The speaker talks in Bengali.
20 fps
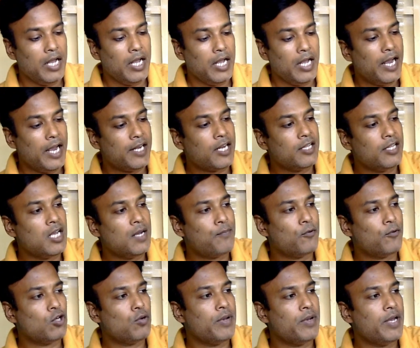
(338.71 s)
এটা দিয়ে
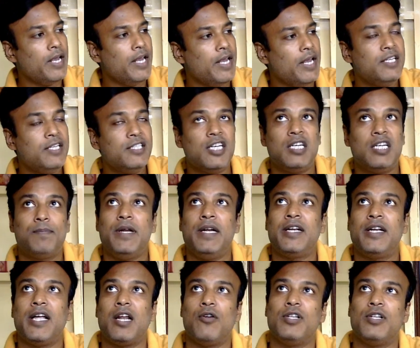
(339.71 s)
প্রথমে ইংজেট
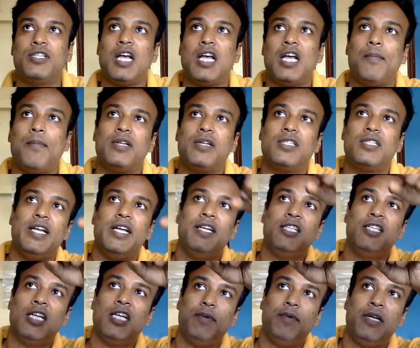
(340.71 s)
প্রিন্টার রয়েছে আমার যে
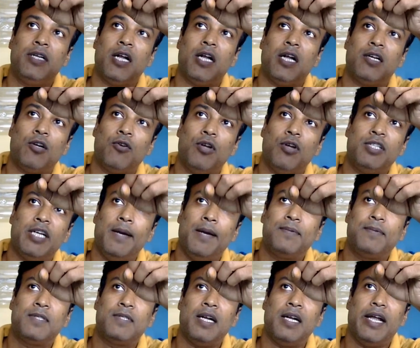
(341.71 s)
ইংজেট প্রিন্টারটা রয়েছে
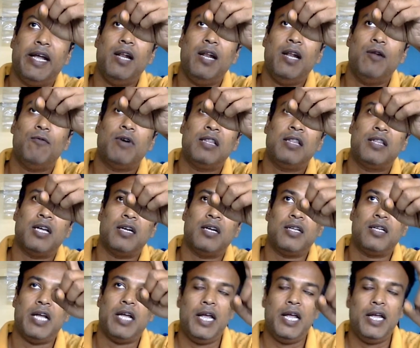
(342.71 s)
এপসান এল ওয়ান
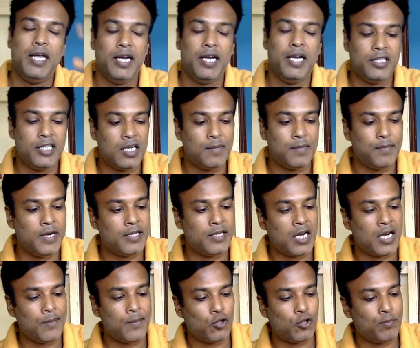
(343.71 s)
থার্টি এই ইংজেট
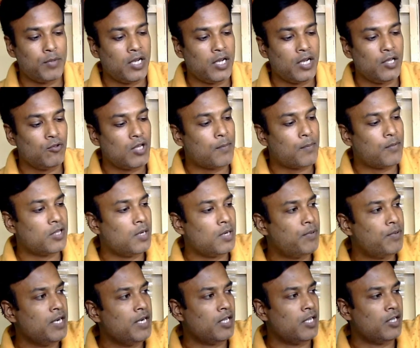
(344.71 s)
প্রিন্টারে প্রথমে কিন্তু আপনাদের
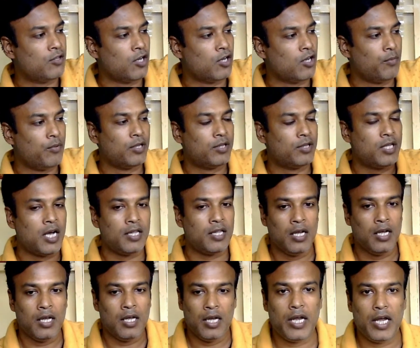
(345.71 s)
প্রিন্ট নিতে হবে অর্থাৎ
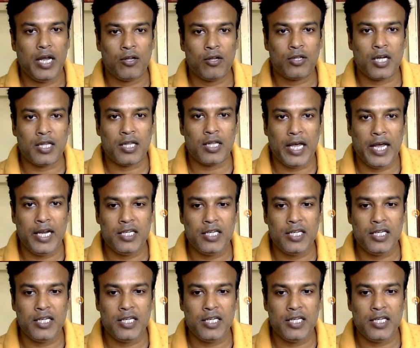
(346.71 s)
অর্থাৎ এই যে